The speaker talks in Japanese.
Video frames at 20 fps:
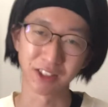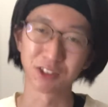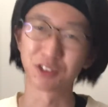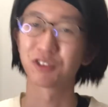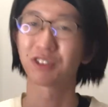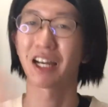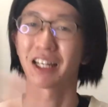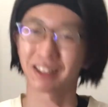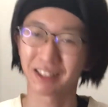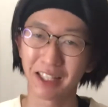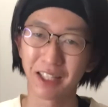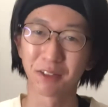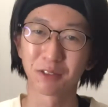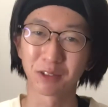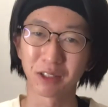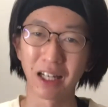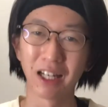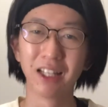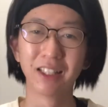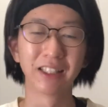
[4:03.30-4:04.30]
集買ったよと
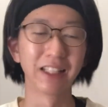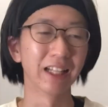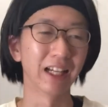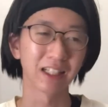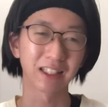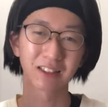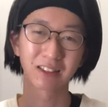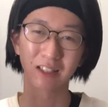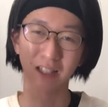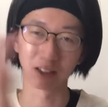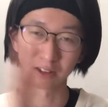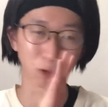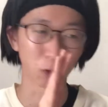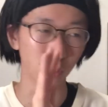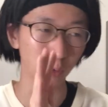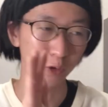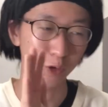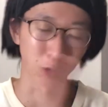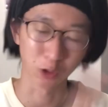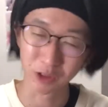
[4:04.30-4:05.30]
か、ね、なんか
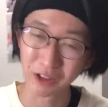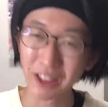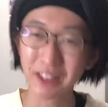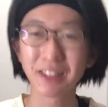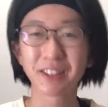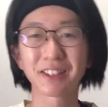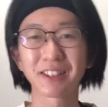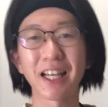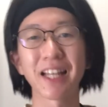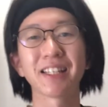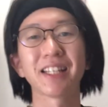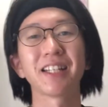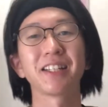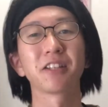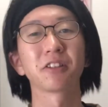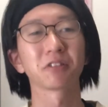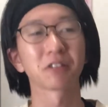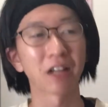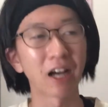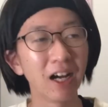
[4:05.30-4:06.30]
こう直接伝えたりだ
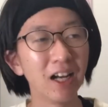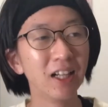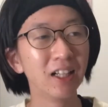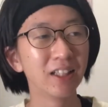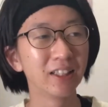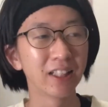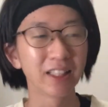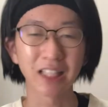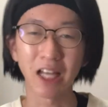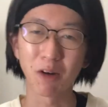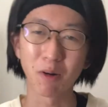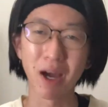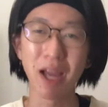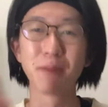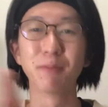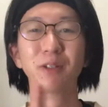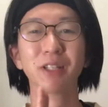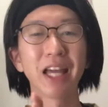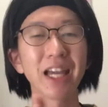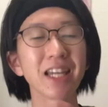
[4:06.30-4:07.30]
とか、ね、たわい
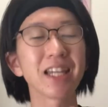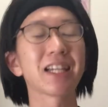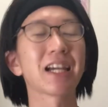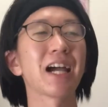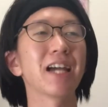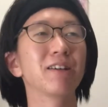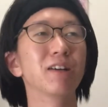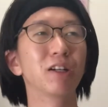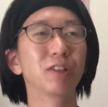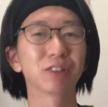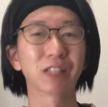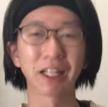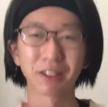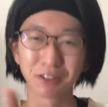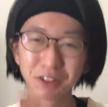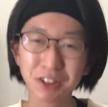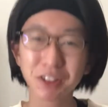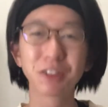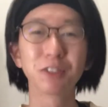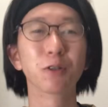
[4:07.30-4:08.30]
もない会話を
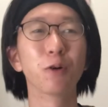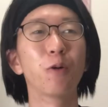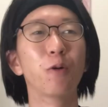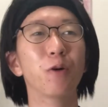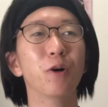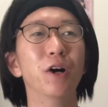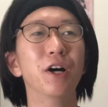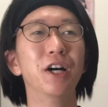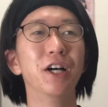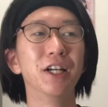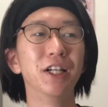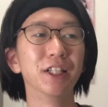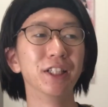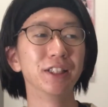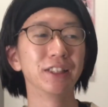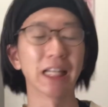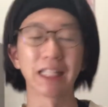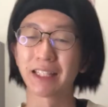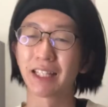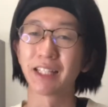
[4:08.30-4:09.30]
楽しくこ
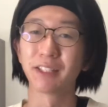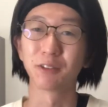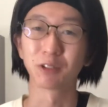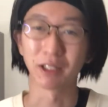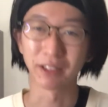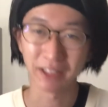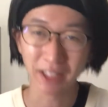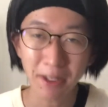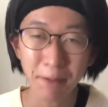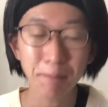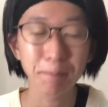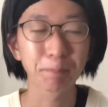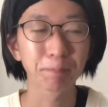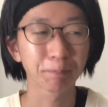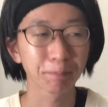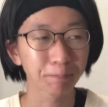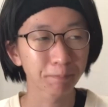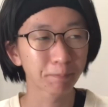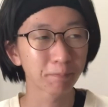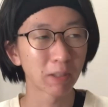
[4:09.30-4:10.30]
うやったりとかね、
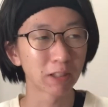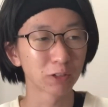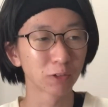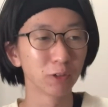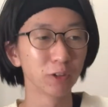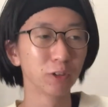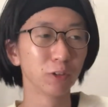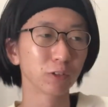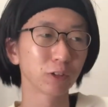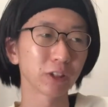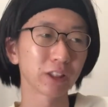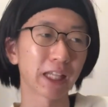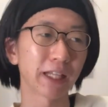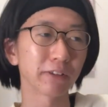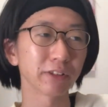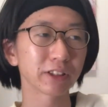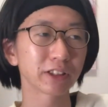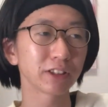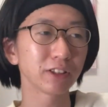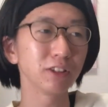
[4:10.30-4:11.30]
まあ、そういう本当に
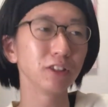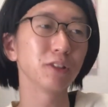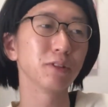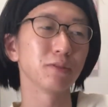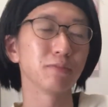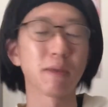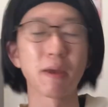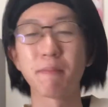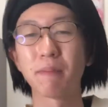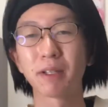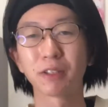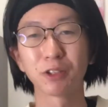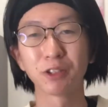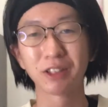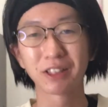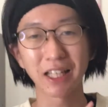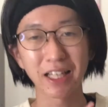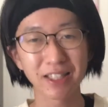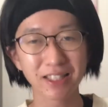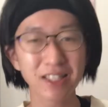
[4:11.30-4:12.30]
楽しくメンバーと1
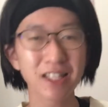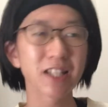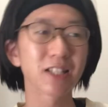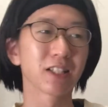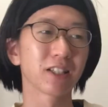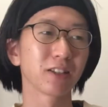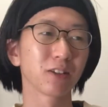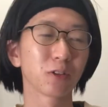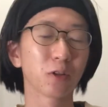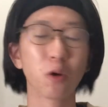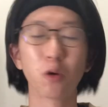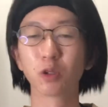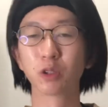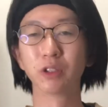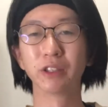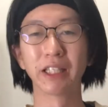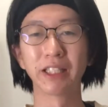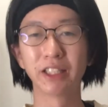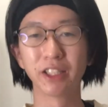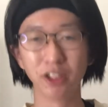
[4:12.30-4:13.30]
対1でトーク
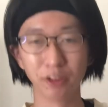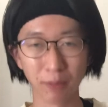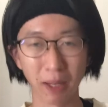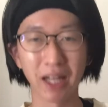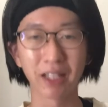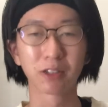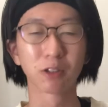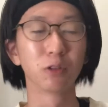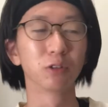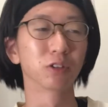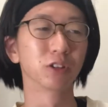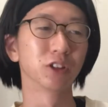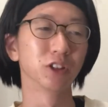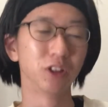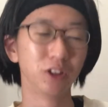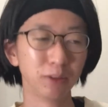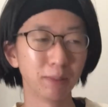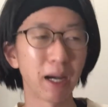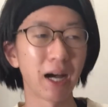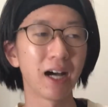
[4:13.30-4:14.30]
できる場トークす
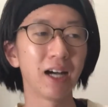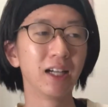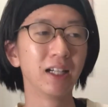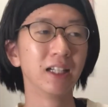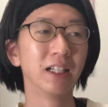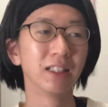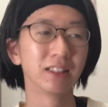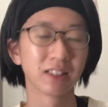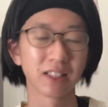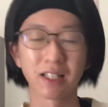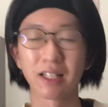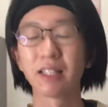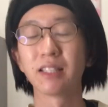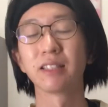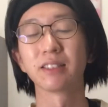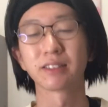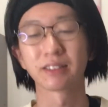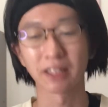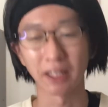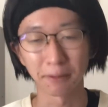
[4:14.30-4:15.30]
る場じゃない
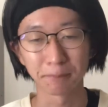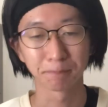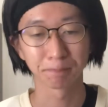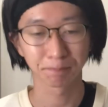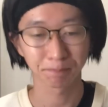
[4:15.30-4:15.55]
ですか。